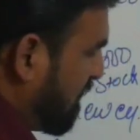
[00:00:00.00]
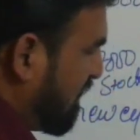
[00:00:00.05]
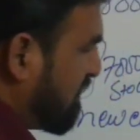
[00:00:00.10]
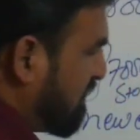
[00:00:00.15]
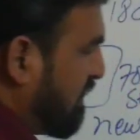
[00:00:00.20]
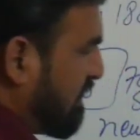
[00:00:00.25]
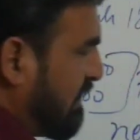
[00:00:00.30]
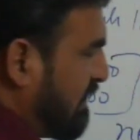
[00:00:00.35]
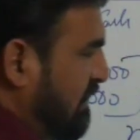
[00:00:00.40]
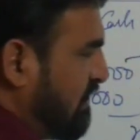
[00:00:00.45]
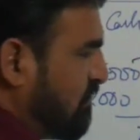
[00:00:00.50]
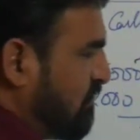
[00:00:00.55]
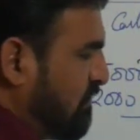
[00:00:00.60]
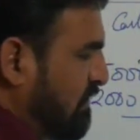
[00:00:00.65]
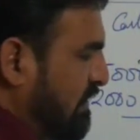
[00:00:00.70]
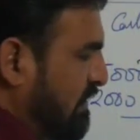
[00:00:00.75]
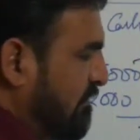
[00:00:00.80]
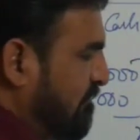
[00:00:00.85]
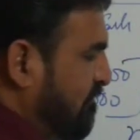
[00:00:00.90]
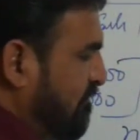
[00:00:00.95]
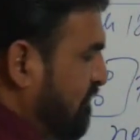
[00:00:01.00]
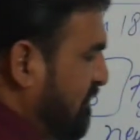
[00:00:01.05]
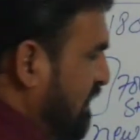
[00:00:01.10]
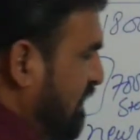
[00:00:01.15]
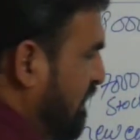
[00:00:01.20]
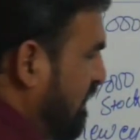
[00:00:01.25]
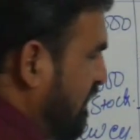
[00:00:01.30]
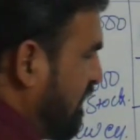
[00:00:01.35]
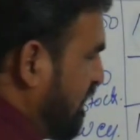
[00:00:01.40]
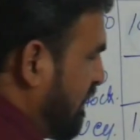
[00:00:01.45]
रुपीज का केस हो गया
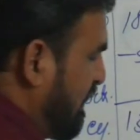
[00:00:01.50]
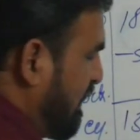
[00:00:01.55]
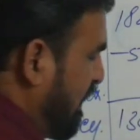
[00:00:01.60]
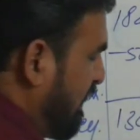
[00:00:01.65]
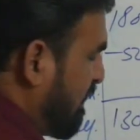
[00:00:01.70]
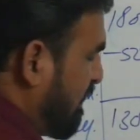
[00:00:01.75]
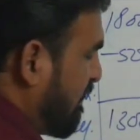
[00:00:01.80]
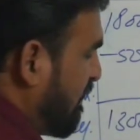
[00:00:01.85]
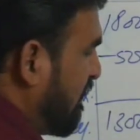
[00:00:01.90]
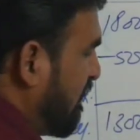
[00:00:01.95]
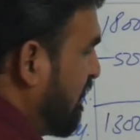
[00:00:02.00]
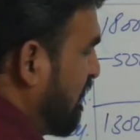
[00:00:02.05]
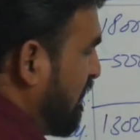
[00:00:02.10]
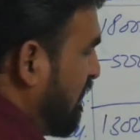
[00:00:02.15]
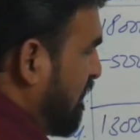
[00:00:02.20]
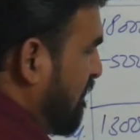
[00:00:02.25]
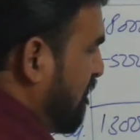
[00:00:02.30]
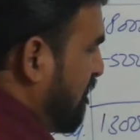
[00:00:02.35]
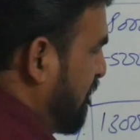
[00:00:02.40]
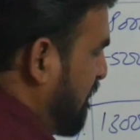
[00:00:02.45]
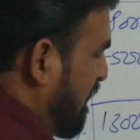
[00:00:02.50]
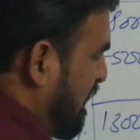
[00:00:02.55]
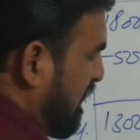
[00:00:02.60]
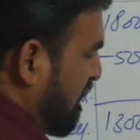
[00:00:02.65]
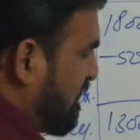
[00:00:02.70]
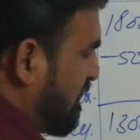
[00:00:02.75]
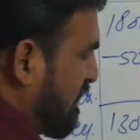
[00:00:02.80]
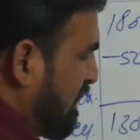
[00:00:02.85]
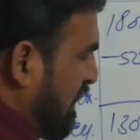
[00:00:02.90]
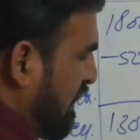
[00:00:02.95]
ठीक
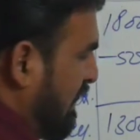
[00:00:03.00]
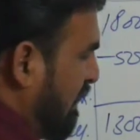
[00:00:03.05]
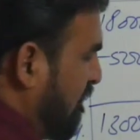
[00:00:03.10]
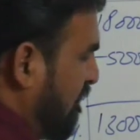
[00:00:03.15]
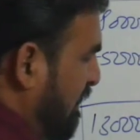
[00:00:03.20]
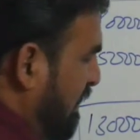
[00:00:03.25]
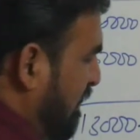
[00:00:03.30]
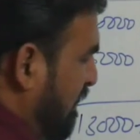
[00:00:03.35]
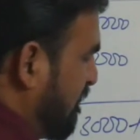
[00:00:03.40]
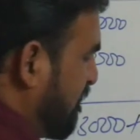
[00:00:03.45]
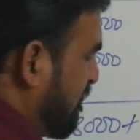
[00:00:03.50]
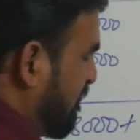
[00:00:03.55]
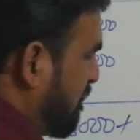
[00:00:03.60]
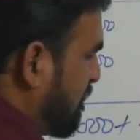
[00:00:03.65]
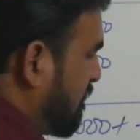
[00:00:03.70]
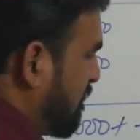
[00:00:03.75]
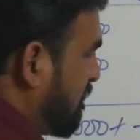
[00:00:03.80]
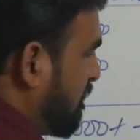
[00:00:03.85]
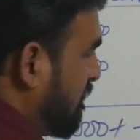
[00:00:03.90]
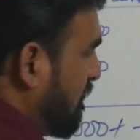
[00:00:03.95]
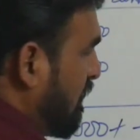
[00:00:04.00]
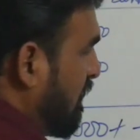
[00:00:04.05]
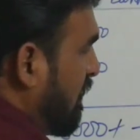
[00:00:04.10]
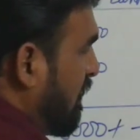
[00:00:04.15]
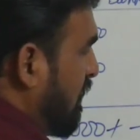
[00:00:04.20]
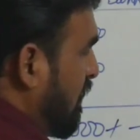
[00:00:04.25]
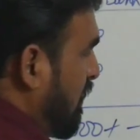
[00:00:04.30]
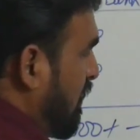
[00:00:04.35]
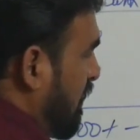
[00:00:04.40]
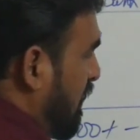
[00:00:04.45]
बस के अलावा
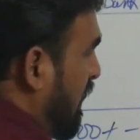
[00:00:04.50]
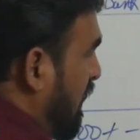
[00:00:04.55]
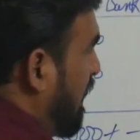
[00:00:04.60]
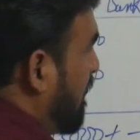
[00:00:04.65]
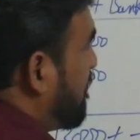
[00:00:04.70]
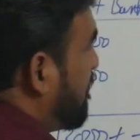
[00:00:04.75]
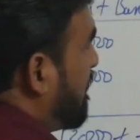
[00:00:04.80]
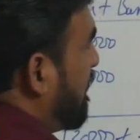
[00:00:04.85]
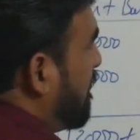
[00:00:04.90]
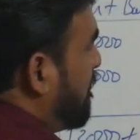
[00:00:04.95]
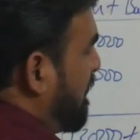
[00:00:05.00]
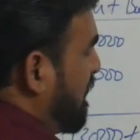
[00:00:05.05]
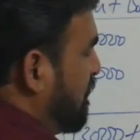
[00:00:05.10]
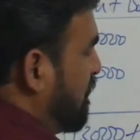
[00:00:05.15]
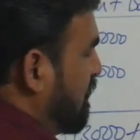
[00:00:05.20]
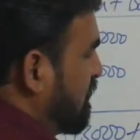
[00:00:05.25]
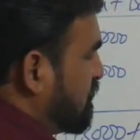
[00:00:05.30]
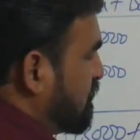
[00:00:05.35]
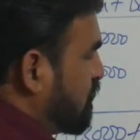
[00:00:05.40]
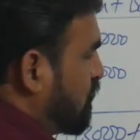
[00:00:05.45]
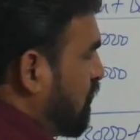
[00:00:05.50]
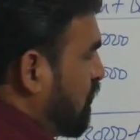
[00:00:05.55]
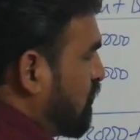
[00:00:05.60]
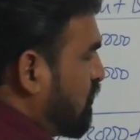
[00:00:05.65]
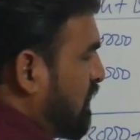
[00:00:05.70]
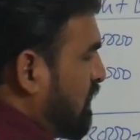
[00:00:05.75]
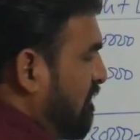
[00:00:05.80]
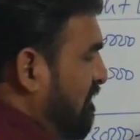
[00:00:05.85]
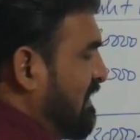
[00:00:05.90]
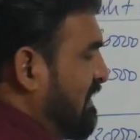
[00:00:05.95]
आपके पास जो
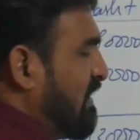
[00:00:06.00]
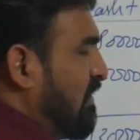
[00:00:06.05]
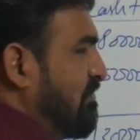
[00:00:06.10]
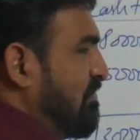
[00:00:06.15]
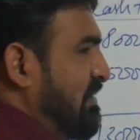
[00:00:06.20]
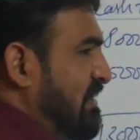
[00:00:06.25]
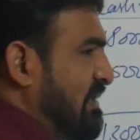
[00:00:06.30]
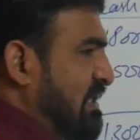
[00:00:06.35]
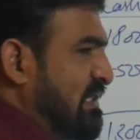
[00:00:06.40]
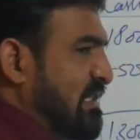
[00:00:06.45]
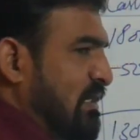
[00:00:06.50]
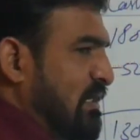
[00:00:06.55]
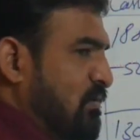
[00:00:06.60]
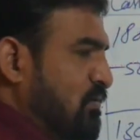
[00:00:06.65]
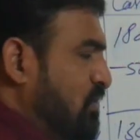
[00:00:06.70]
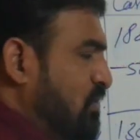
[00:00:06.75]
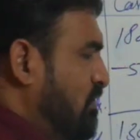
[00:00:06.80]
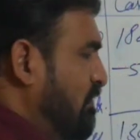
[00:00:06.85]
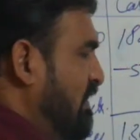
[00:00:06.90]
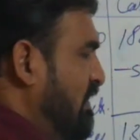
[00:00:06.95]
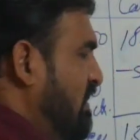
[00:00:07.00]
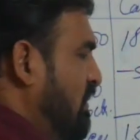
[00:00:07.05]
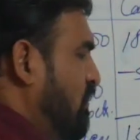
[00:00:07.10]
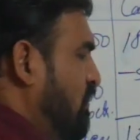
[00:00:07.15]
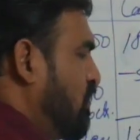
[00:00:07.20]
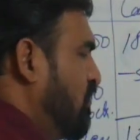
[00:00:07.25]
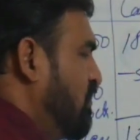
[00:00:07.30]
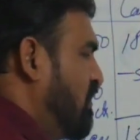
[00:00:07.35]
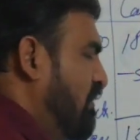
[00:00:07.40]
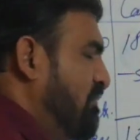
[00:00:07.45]
स्टॉक सेवन थाउजेंड का था उसमें
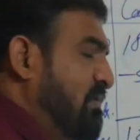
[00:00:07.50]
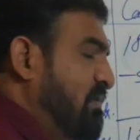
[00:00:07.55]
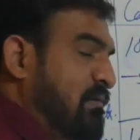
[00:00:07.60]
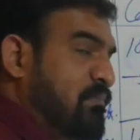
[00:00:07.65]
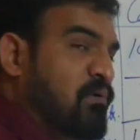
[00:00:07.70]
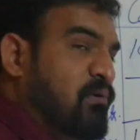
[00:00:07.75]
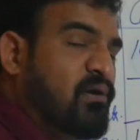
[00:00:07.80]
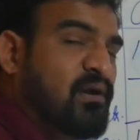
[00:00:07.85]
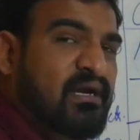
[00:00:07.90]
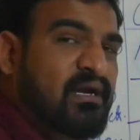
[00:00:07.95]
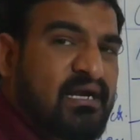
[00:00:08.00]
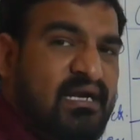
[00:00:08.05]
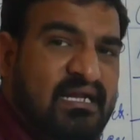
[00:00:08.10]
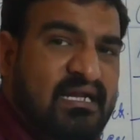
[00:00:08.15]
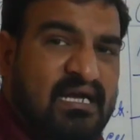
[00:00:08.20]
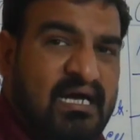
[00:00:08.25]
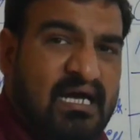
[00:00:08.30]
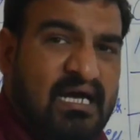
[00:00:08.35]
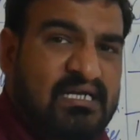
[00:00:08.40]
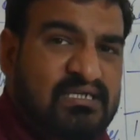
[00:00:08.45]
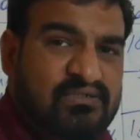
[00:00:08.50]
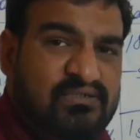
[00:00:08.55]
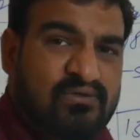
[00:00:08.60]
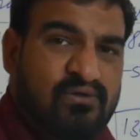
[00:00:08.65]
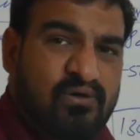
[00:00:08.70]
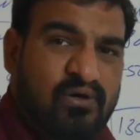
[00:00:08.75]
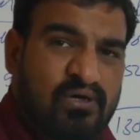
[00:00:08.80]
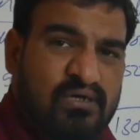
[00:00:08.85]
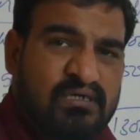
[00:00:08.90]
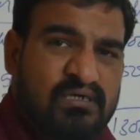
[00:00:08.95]
से टू थाउजेंड फोर हंड्रेड का
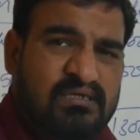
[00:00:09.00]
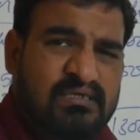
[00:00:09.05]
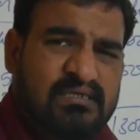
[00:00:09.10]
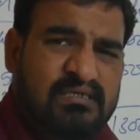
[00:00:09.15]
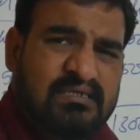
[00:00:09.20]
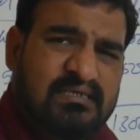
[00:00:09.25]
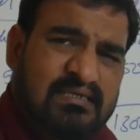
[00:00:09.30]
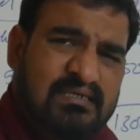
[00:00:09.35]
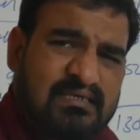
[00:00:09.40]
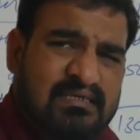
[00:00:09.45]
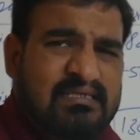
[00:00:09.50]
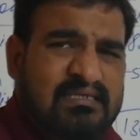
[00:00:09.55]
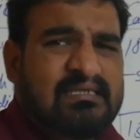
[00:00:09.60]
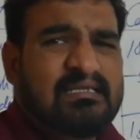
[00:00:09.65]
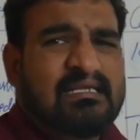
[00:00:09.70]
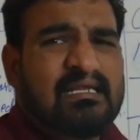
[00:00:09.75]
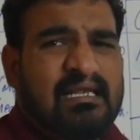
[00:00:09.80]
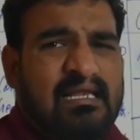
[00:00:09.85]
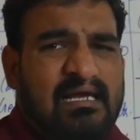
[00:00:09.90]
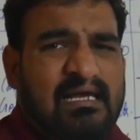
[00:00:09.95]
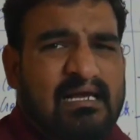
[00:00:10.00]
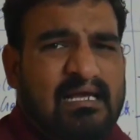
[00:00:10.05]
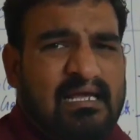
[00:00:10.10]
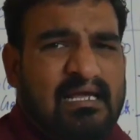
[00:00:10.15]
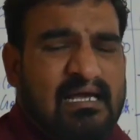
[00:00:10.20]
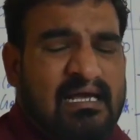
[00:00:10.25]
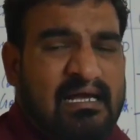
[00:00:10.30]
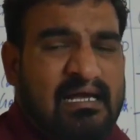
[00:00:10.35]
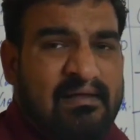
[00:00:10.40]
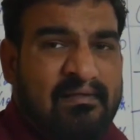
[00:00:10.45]
स्टॉक चला
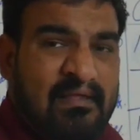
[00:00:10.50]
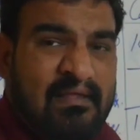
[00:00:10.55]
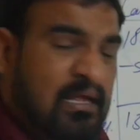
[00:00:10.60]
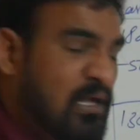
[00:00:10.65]
गया